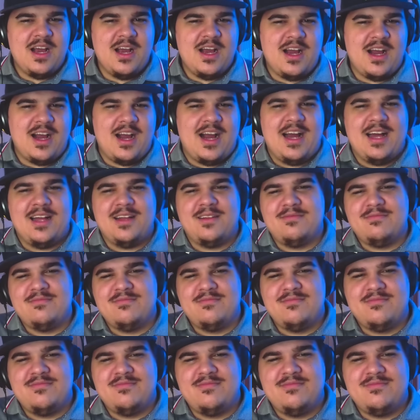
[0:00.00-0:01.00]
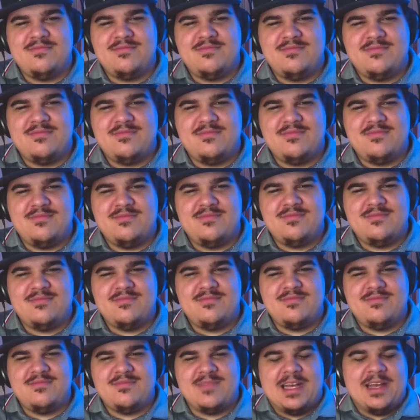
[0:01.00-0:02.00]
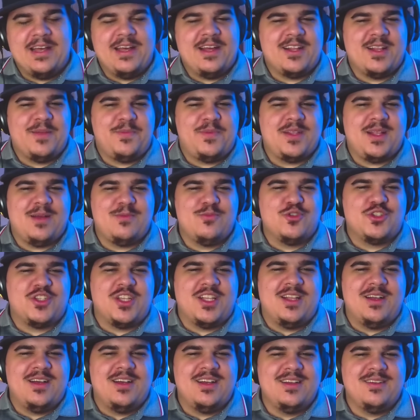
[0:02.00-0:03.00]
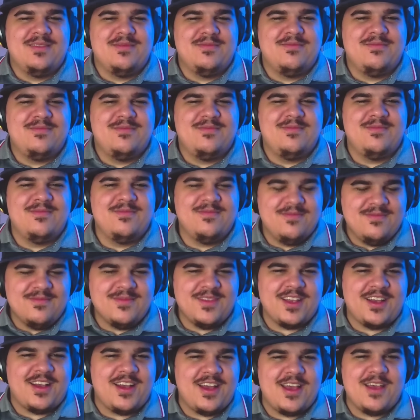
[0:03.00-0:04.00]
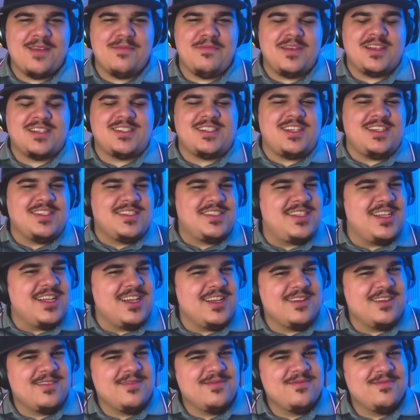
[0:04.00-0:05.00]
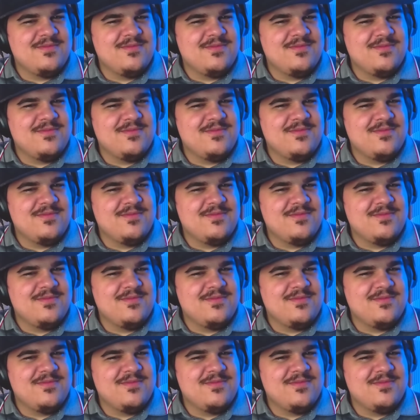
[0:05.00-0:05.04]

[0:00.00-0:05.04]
А, наверное, потому что, да, такая мясистая.